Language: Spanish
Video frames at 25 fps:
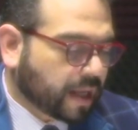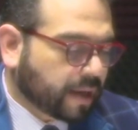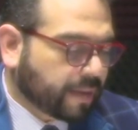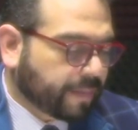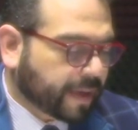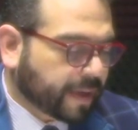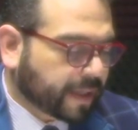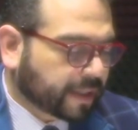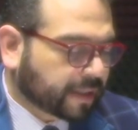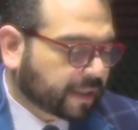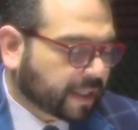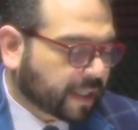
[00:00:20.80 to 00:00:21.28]
El
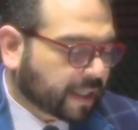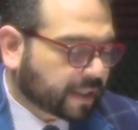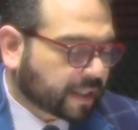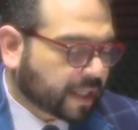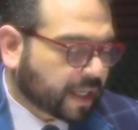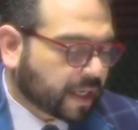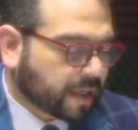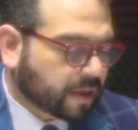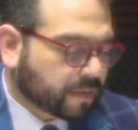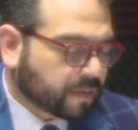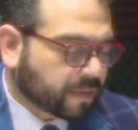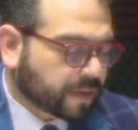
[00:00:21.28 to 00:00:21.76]

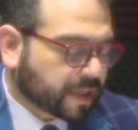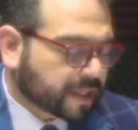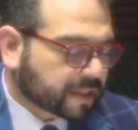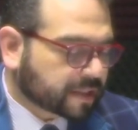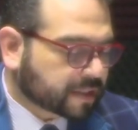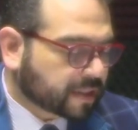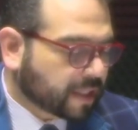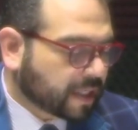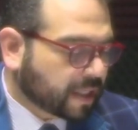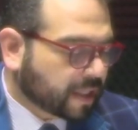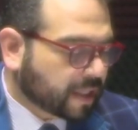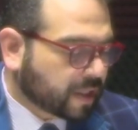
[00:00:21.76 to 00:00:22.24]
mandatario
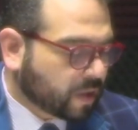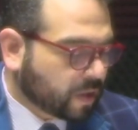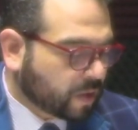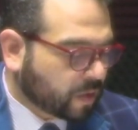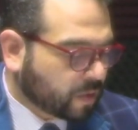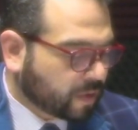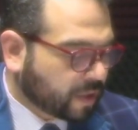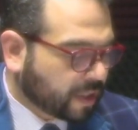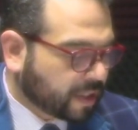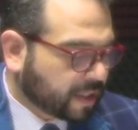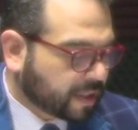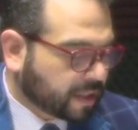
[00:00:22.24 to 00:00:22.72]
brasileño
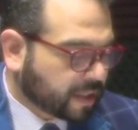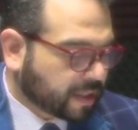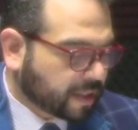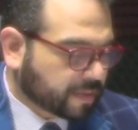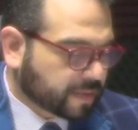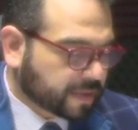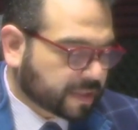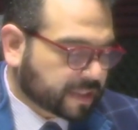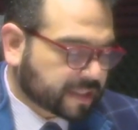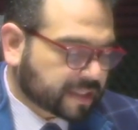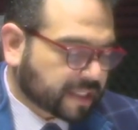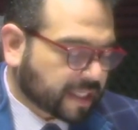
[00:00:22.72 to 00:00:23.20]
en una
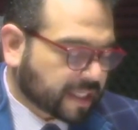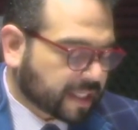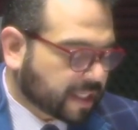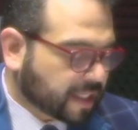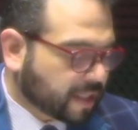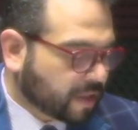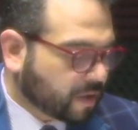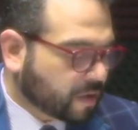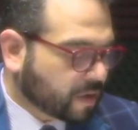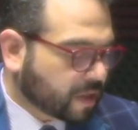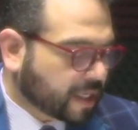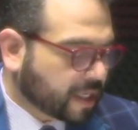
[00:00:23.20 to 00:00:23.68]
entrevista
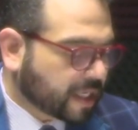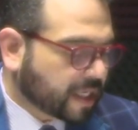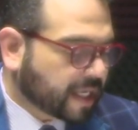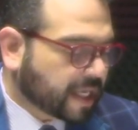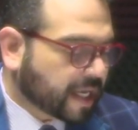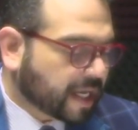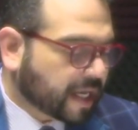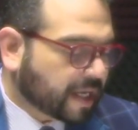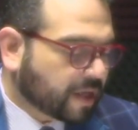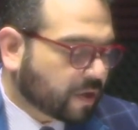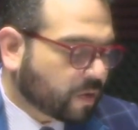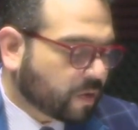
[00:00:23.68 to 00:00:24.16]
dijo que
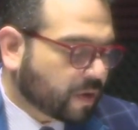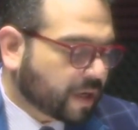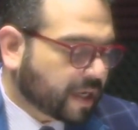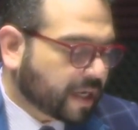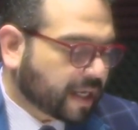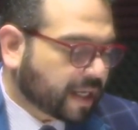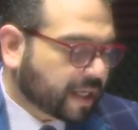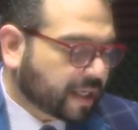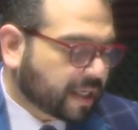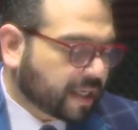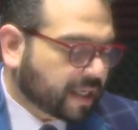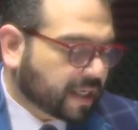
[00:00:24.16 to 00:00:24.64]
ya no
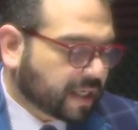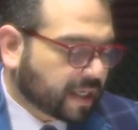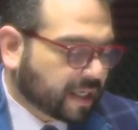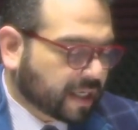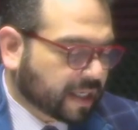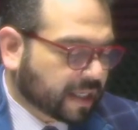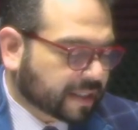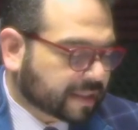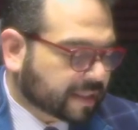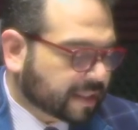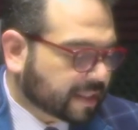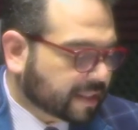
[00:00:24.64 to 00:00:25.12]
eran
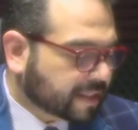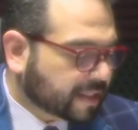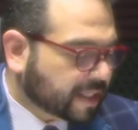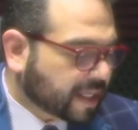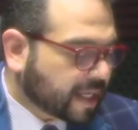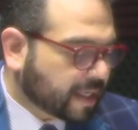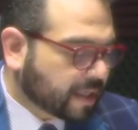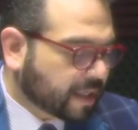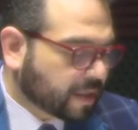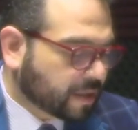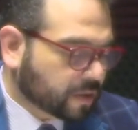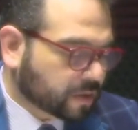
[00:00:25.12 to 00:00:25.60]

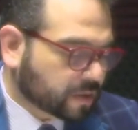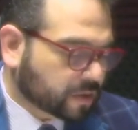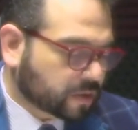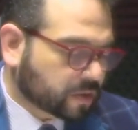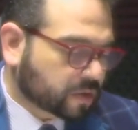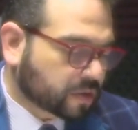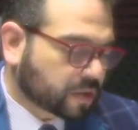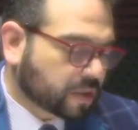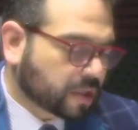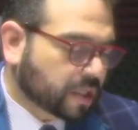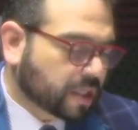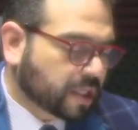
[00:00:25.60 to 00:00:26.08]

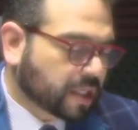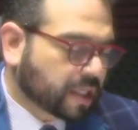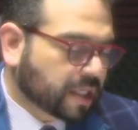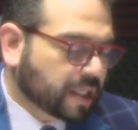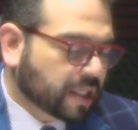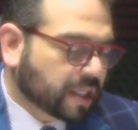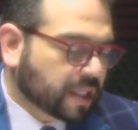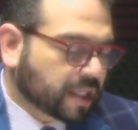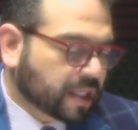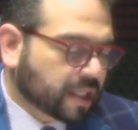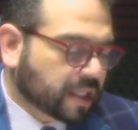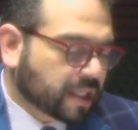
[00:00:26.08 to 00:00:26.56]
necesarios
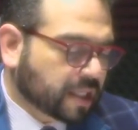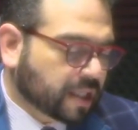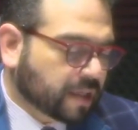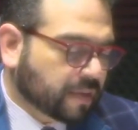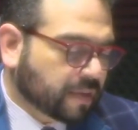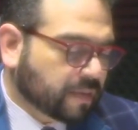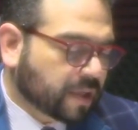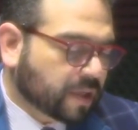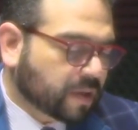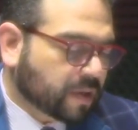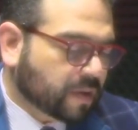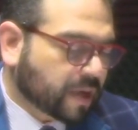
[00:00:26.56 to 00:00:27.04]

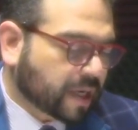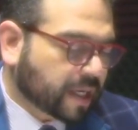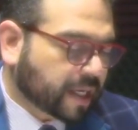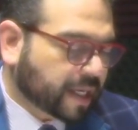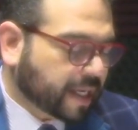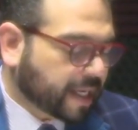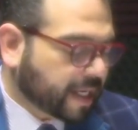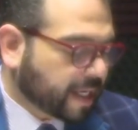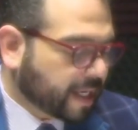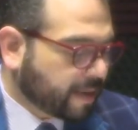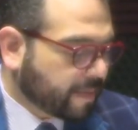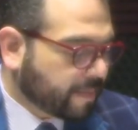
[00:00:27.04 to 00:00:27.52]
debido a
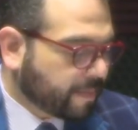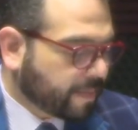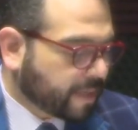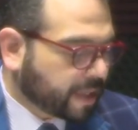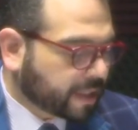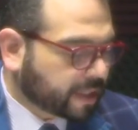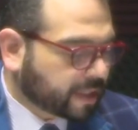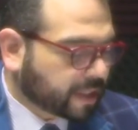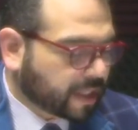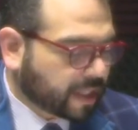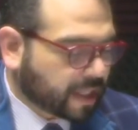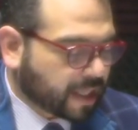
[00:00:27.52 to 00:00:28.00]
que gran
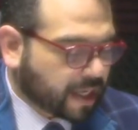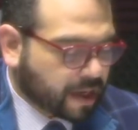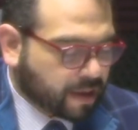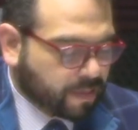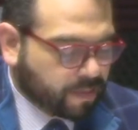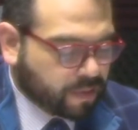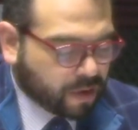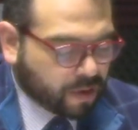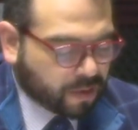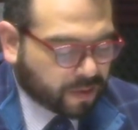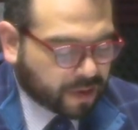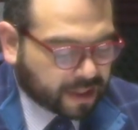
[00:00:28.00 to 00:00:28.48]
parte de la
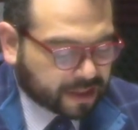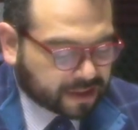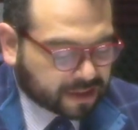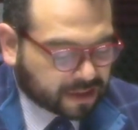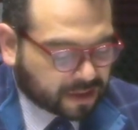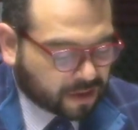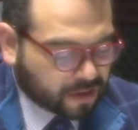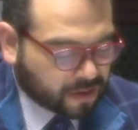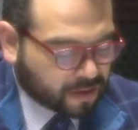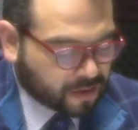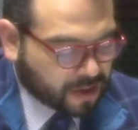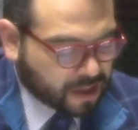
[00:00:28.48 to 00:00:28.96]

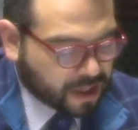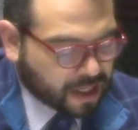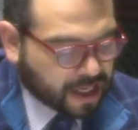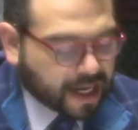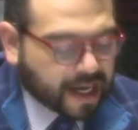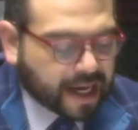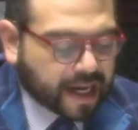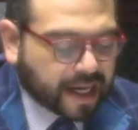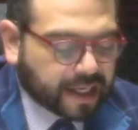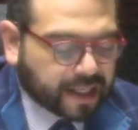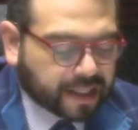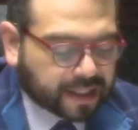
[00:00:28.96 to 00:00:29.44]
población
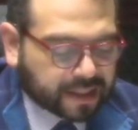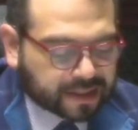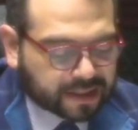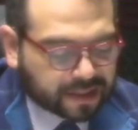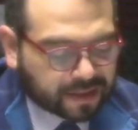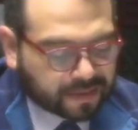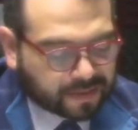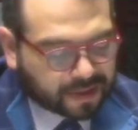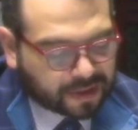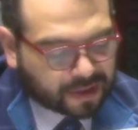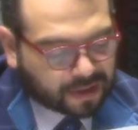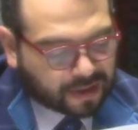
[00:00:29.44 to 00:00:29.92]
ha
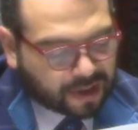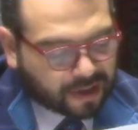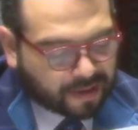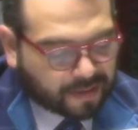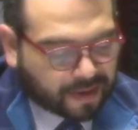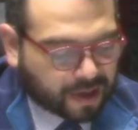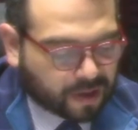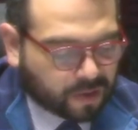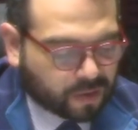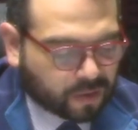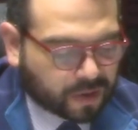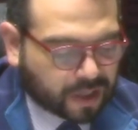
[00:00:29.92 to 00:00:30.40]
recibido la
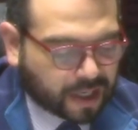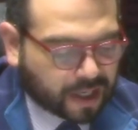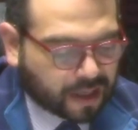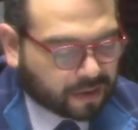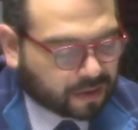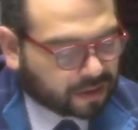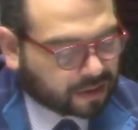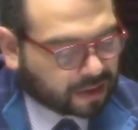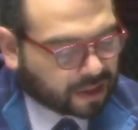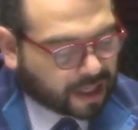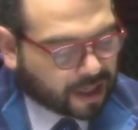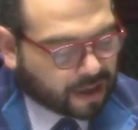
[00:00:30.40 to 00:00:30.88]
vacuna
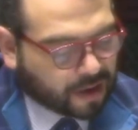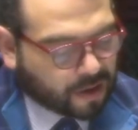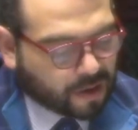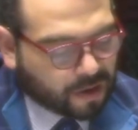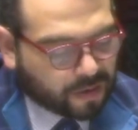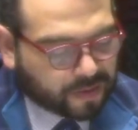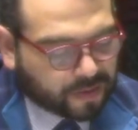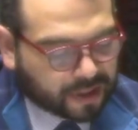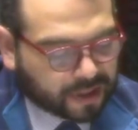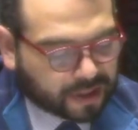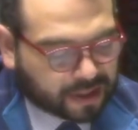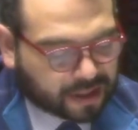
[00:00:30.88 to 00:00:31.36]
contra
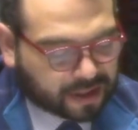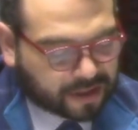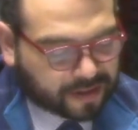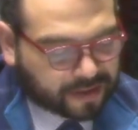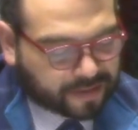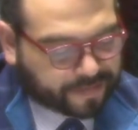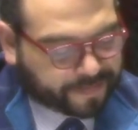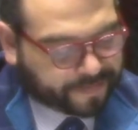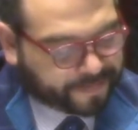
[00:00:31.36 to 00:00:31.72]
COVID.